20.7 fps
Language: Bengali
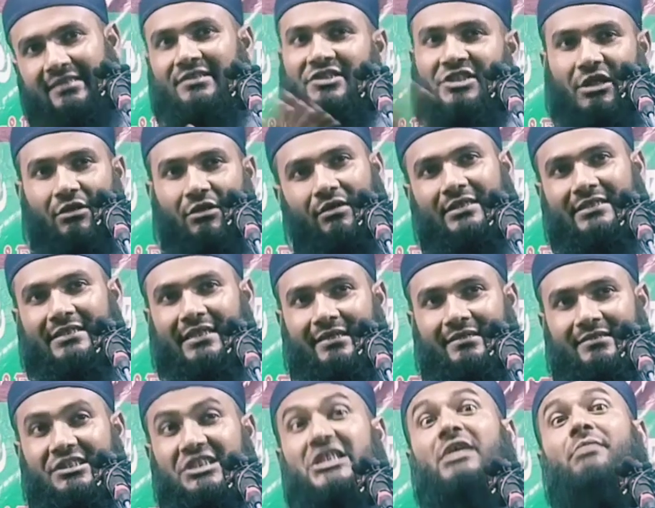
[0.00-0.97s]
জান্নাত যাওয়া
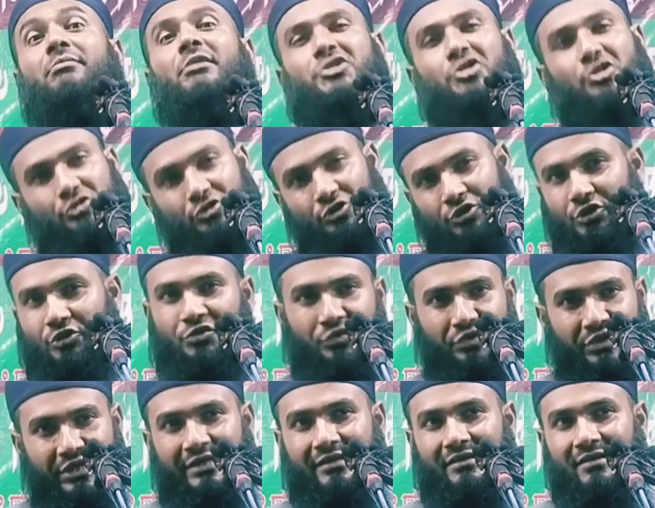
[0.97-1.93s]
যায় সেবা যত্ন
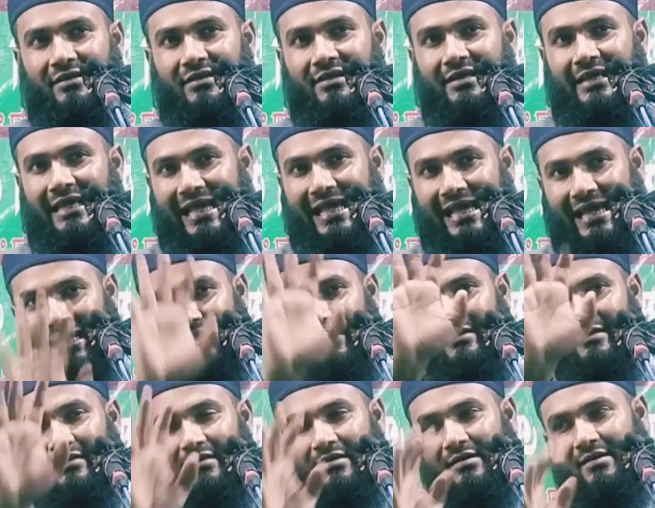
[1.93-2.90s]
করে এক
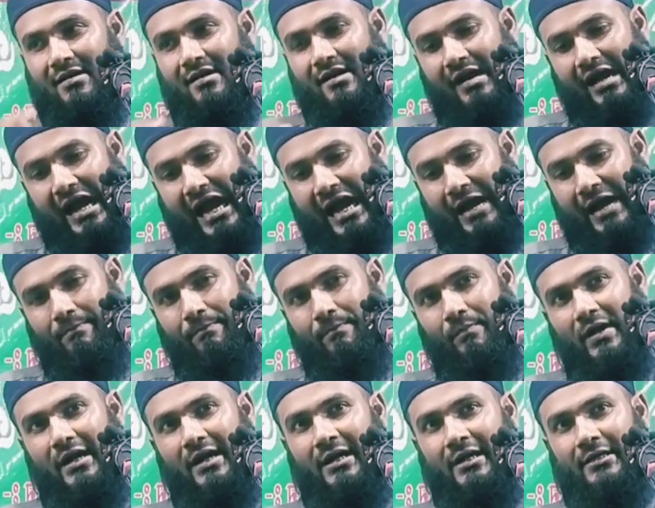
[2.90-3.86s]

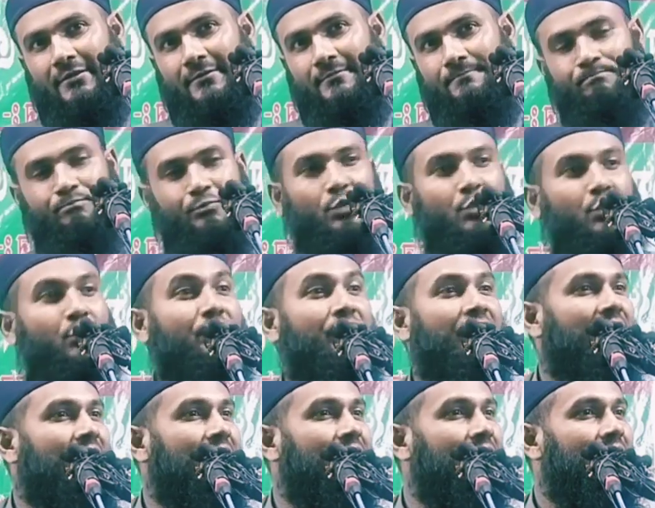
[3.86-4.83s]
আব্বা
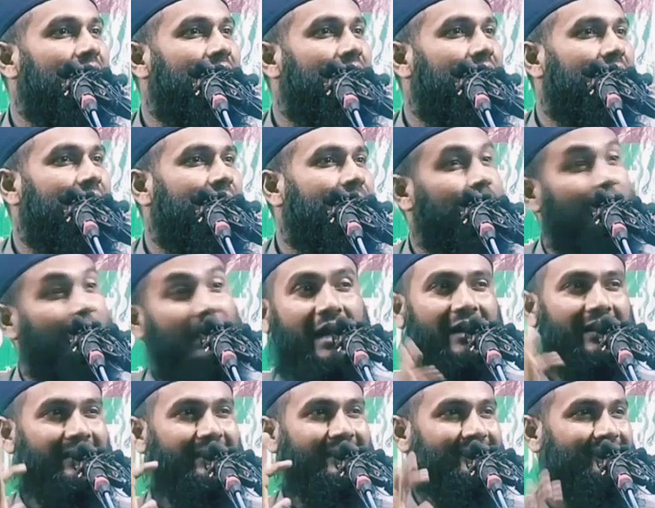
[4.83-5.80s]
দুই
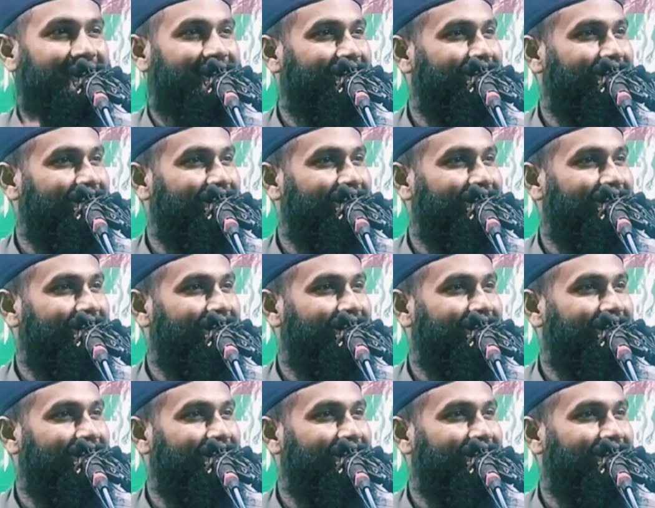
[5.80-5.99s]
মা